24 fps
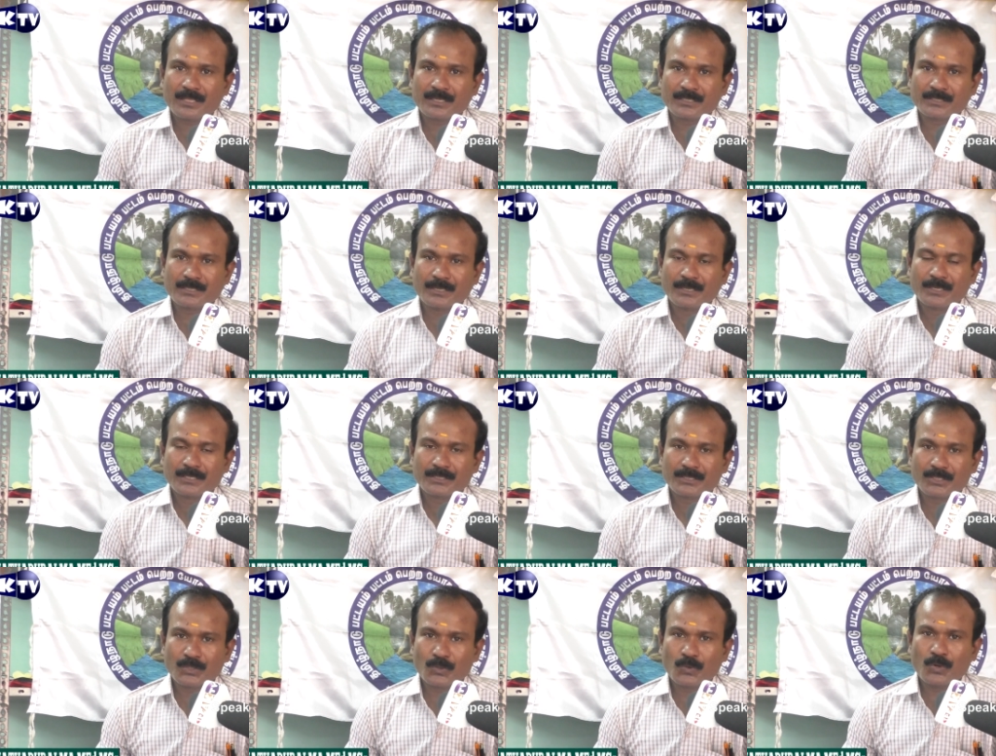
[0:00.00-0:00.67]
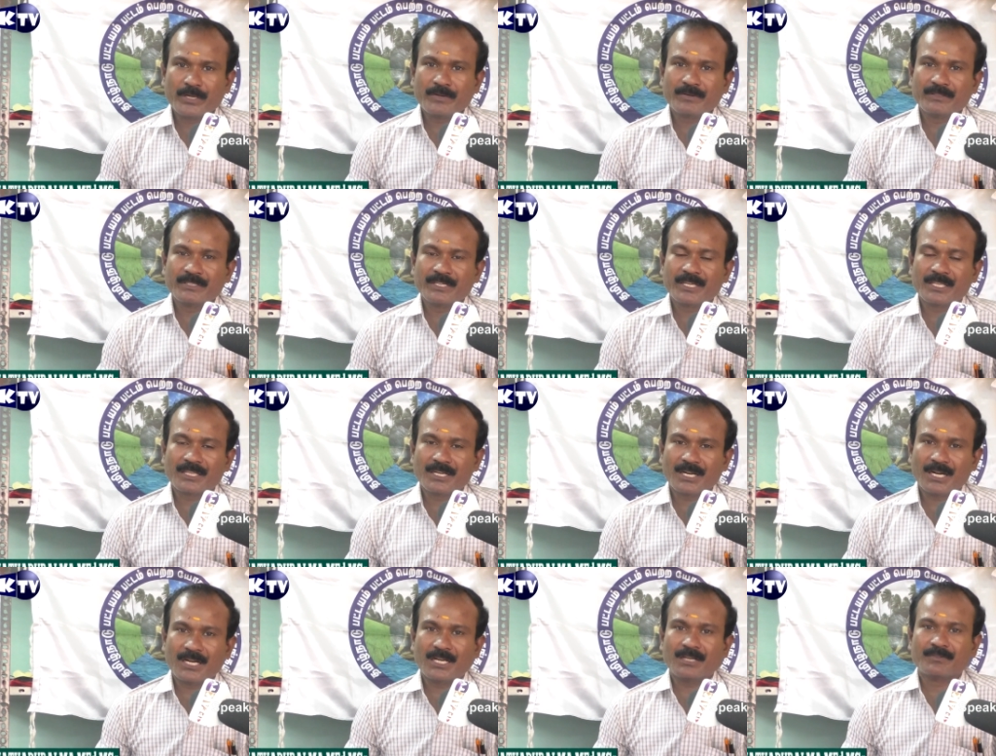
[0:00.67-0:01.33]
அது இந்த நோய் வந்து
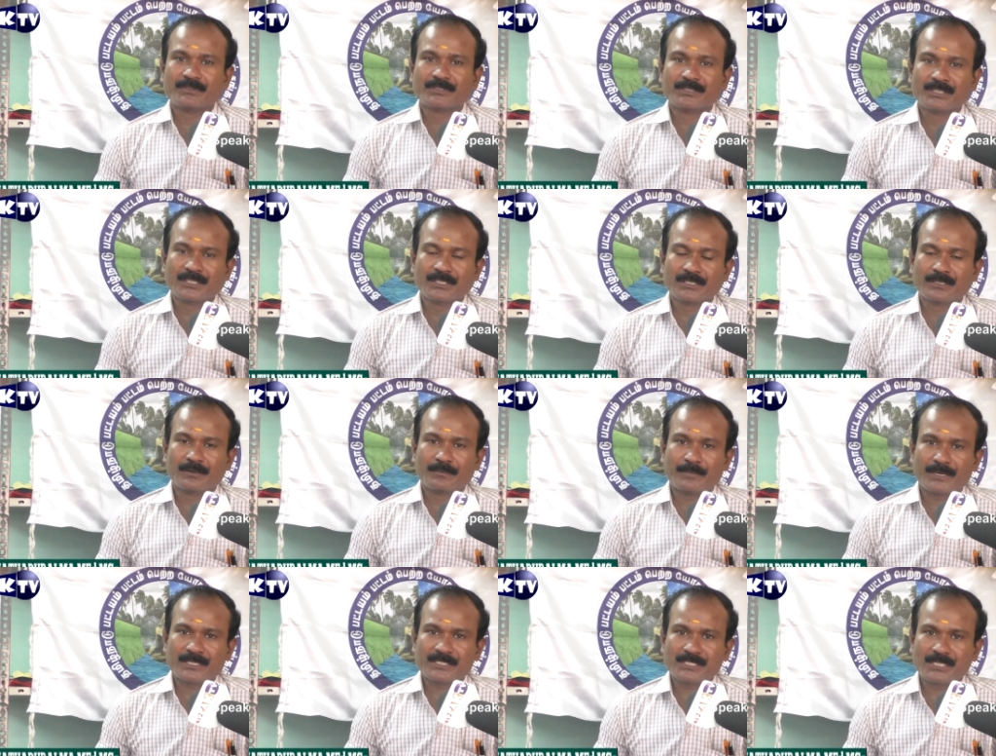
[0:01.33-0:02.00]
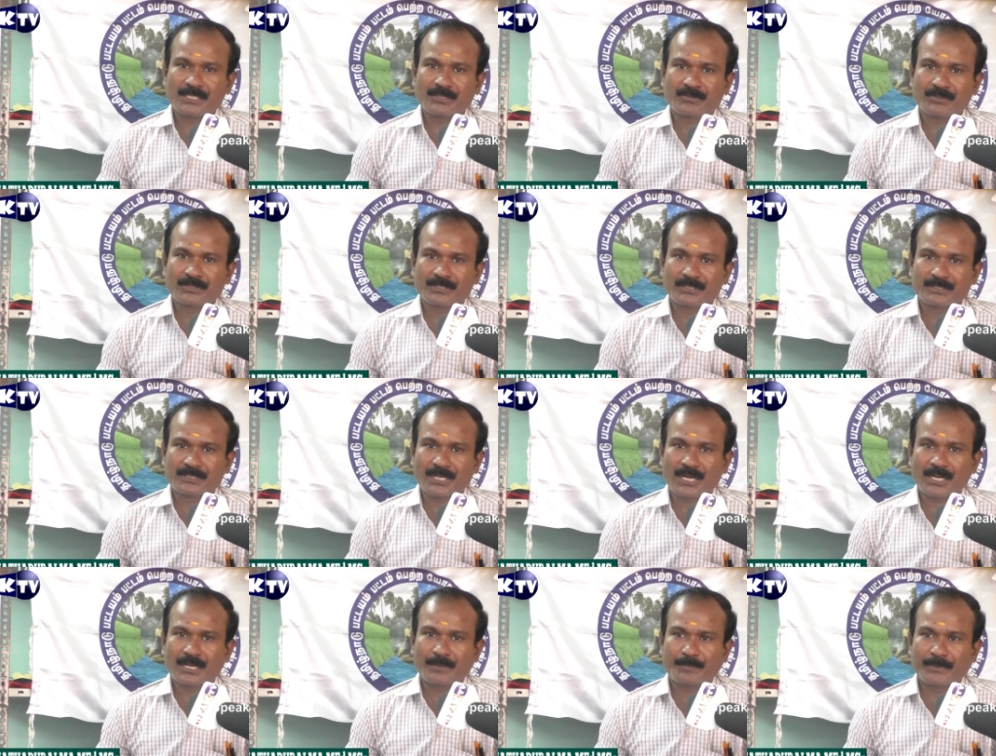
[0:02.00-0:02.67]
எதனால் வந்து மனுஷனுக்கு
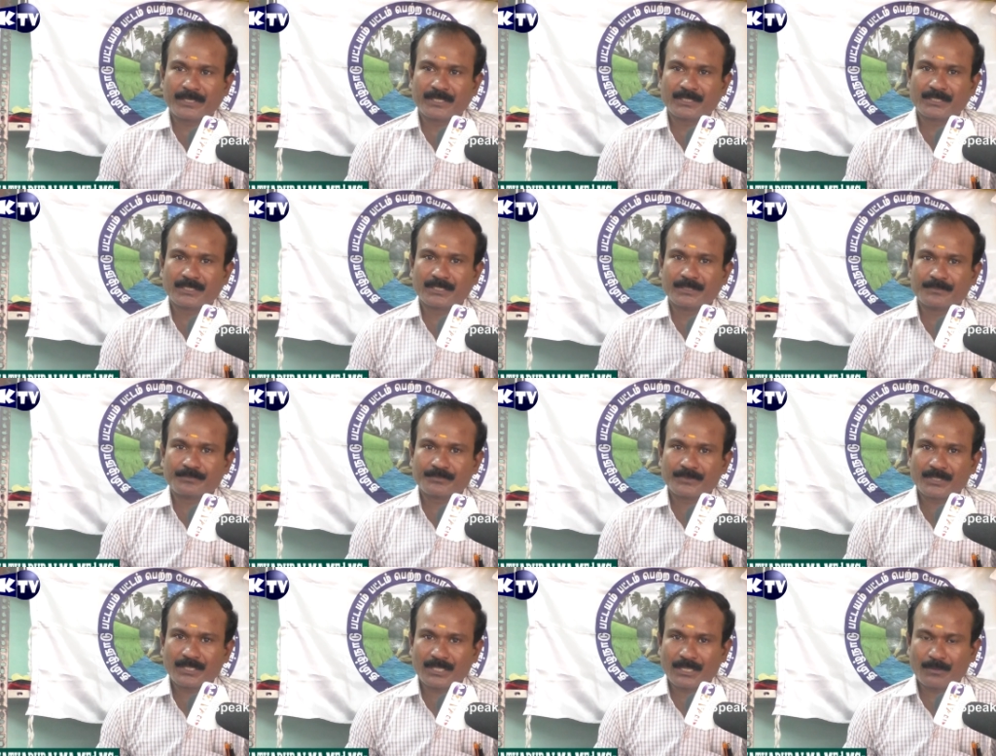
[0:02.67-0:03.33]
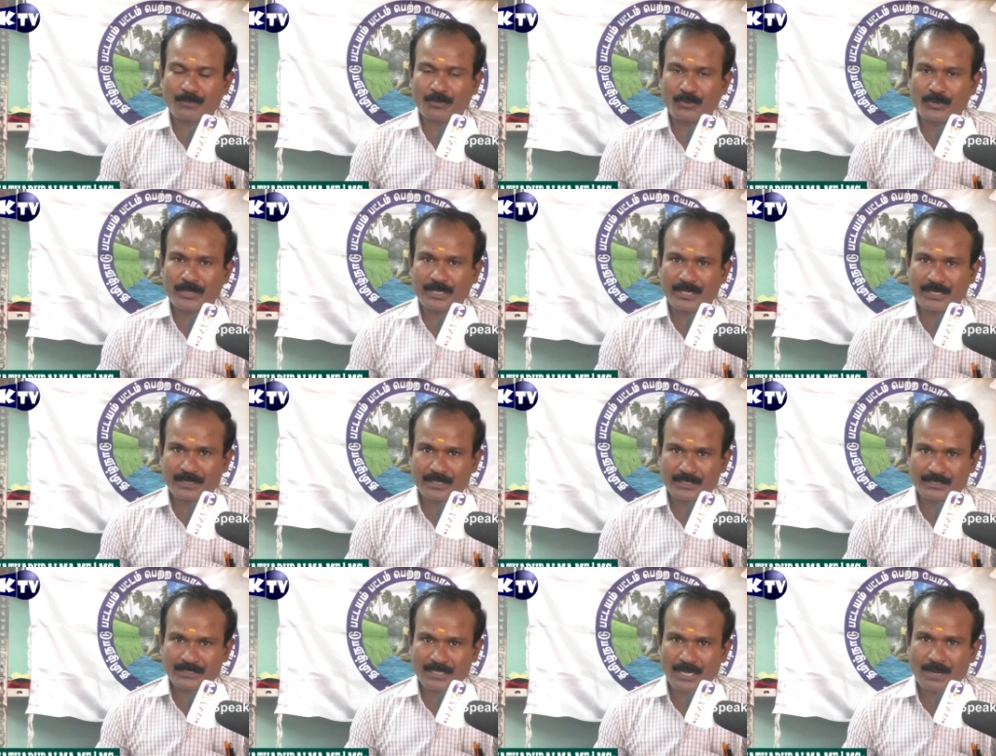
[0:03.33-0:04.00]
வந்து தாக்குப்பிடிக்குது நம்மளுடைய
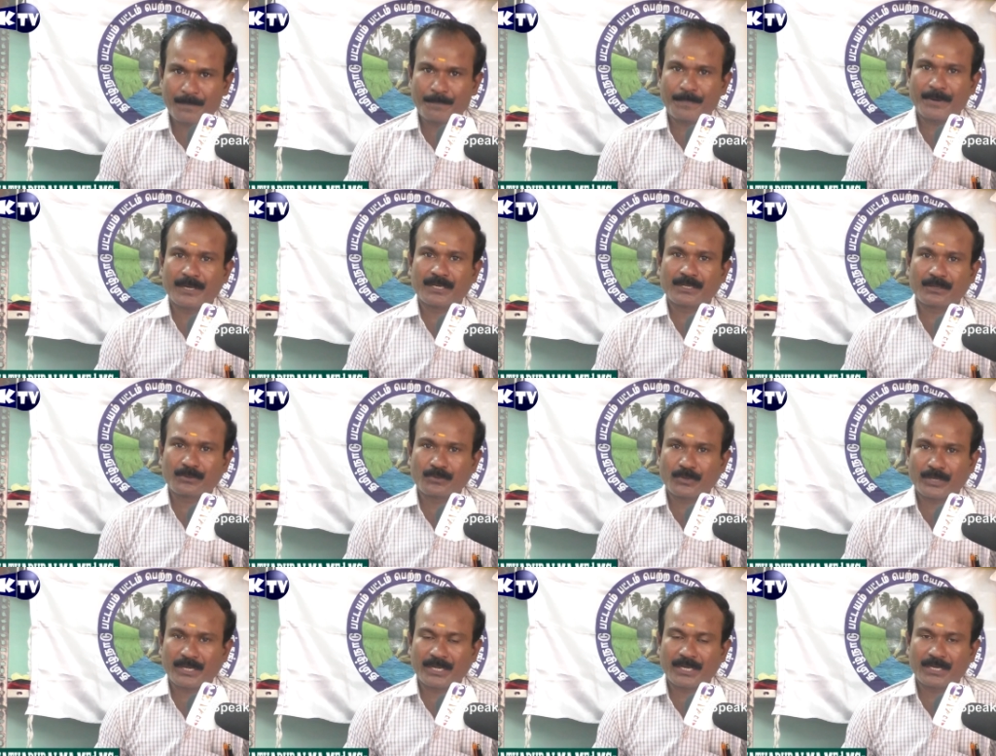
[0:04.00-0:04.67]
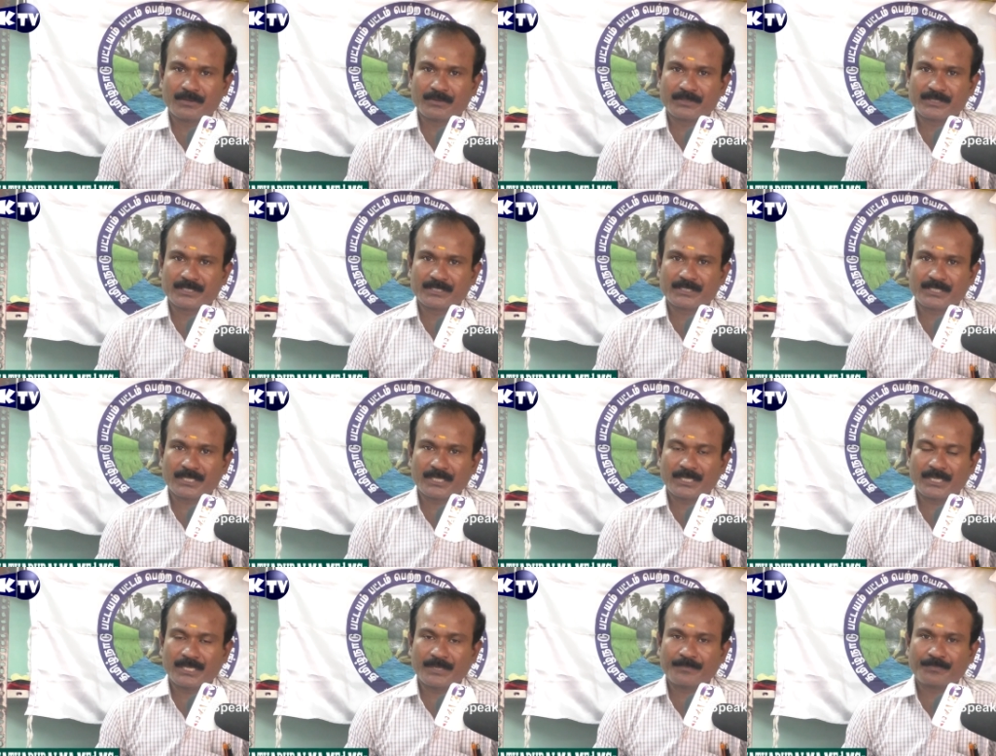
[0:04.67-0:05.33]
சாப்பாட்டு குறைகள் வந்து
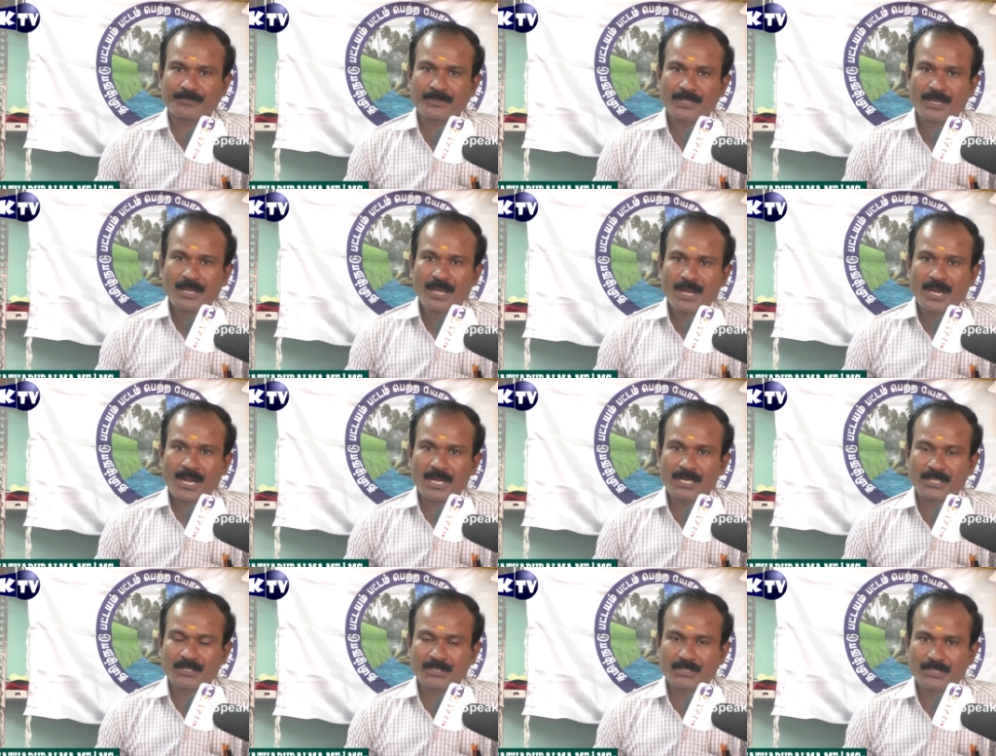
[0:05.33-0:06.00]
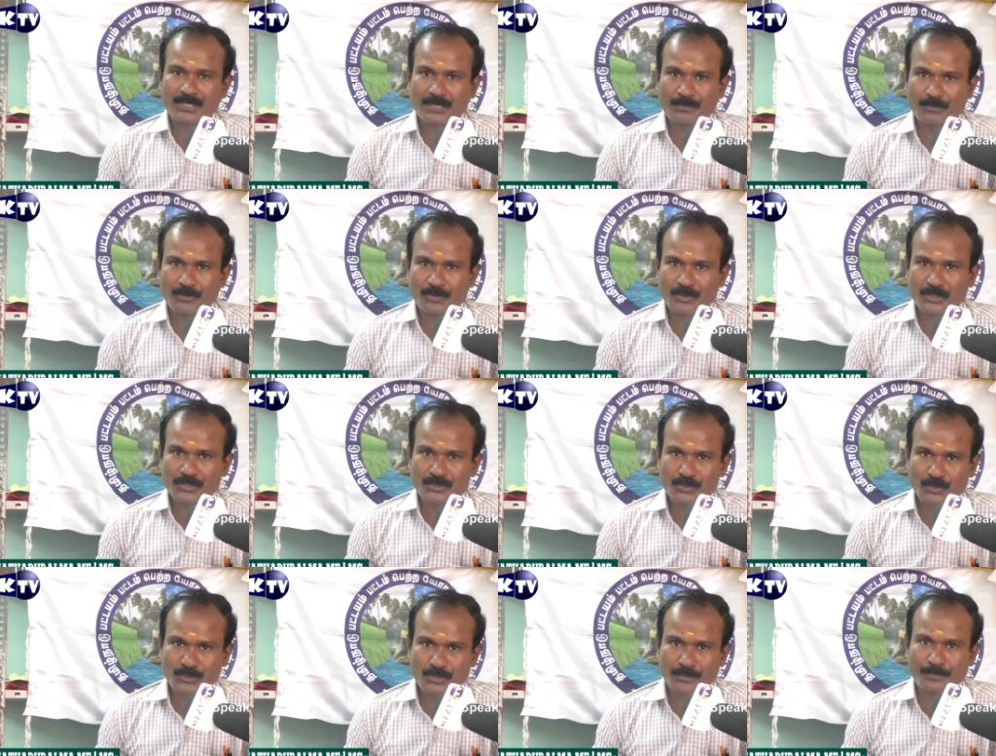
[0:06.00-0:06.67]
சரி அல்லது
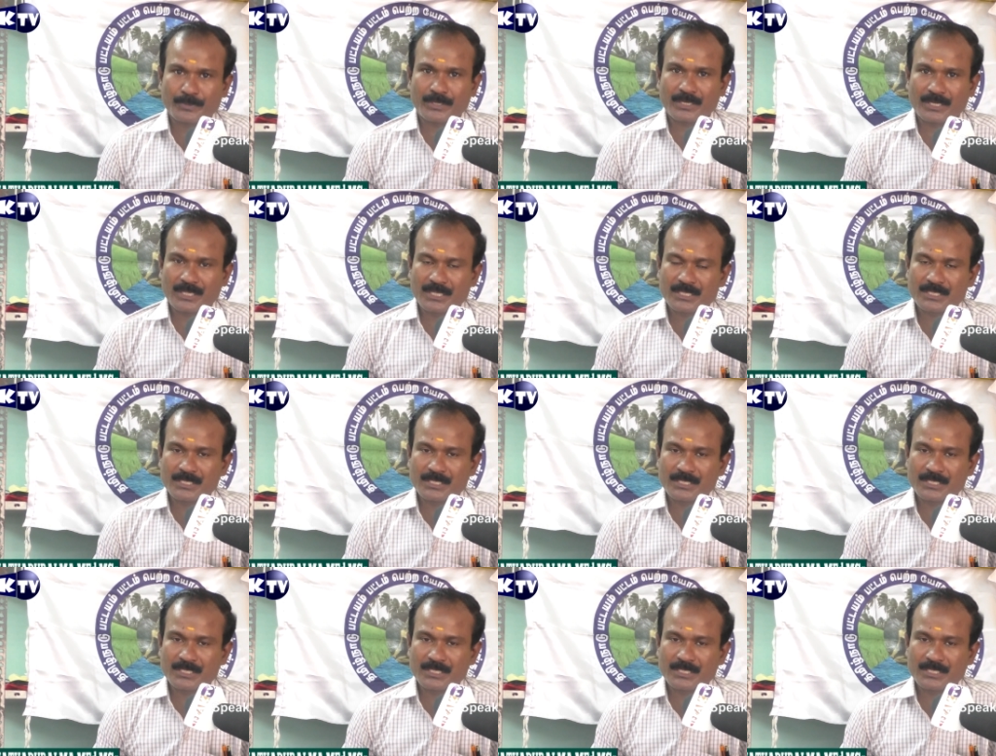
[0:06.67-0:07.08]
நம்மளுடைய சுற்றுப்புற